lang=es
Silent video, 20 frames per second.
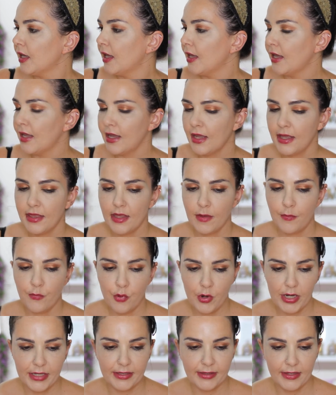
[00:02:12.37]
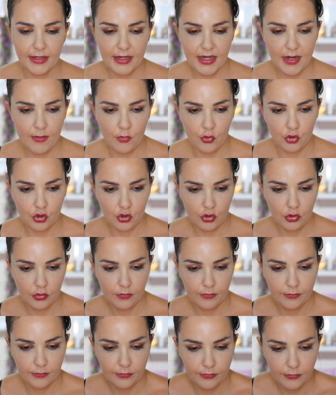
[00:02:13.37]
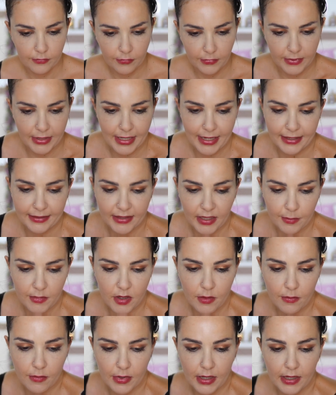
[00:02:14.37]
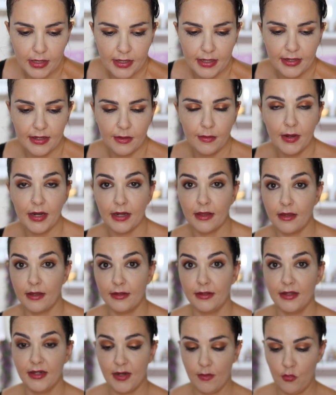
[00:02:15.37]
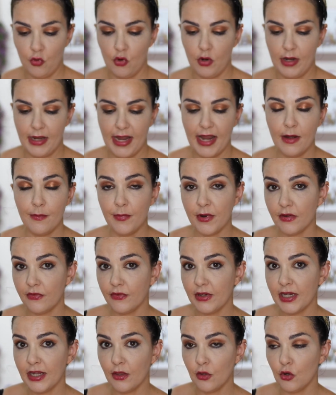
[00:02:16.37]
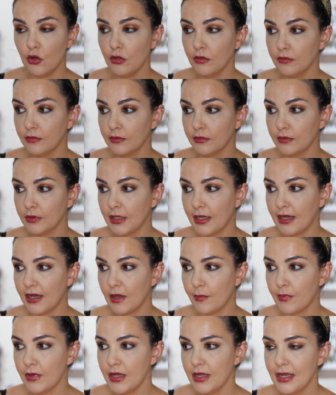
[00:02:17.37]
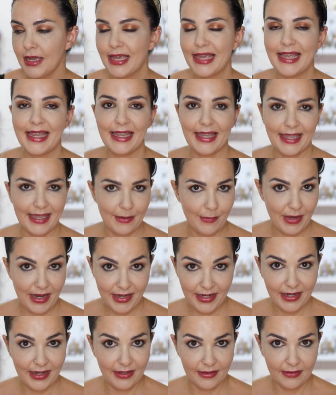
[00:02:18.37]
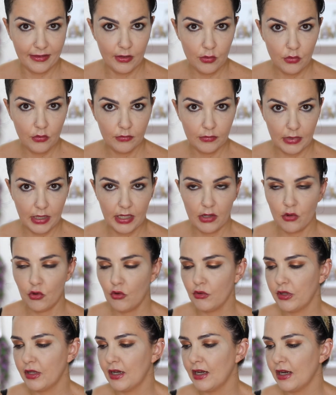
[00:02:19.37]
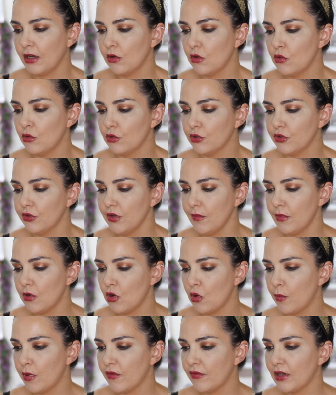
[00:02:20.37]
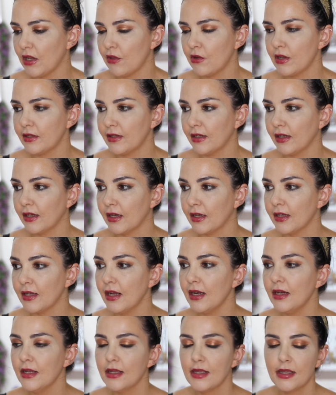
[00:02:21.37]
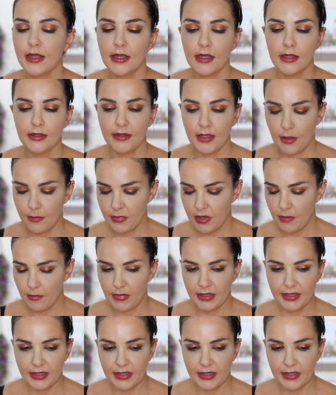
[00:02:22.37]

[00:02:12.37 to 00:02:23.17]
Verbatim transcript: eh, después tenemos, de esta misma línea verde, tenemos el perfilador, el lápiz, que me han encantado. Ahora os lo diré en las conclusiones, pero los perfiladores están genial. También